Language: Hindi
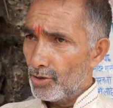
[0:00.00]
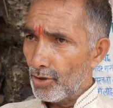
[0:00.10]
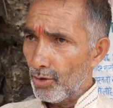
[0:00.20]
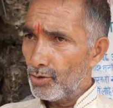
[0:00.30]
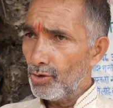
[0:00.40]

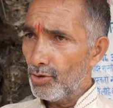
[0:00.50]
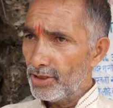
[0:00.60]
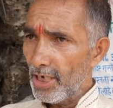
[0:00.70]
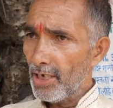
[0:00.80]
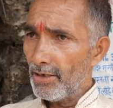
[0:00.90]
चलो
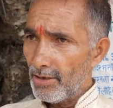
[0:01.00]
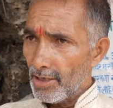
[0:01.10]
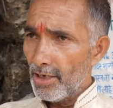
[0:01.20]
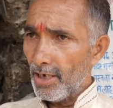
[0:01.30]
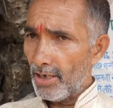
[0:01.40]

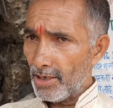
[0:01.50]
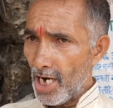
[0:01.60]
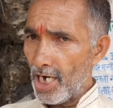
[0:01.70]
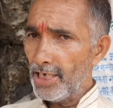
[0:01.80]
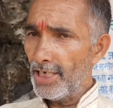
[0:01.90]
जोलियाँ
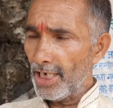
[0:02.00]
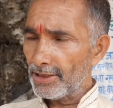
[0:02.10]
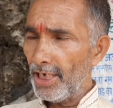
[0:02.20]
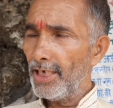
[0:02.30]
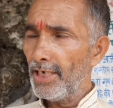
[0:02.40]
खाली
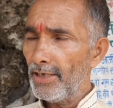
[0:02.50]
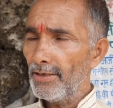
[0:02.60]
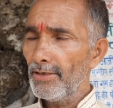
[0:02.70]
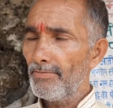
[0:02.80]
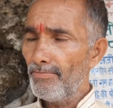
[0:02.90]
आते हैं
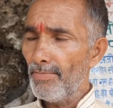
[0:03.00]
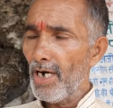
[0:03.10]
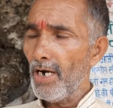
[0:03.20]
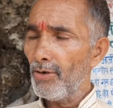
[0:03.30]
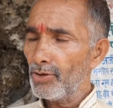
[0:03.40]
हम्म।
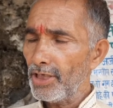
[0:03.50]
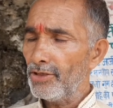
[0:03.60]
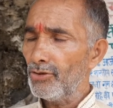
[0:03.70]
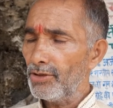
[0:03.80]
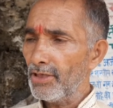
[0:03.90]
माँ उनकी
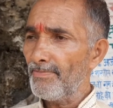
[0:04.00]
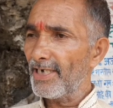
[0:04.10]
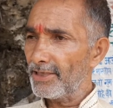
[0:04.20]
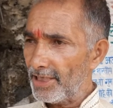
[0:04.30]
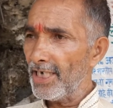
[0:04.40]
जोलियाँ
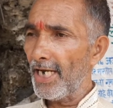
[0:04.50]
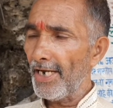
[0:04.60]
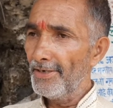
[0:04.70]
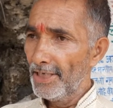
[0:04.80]
बरती है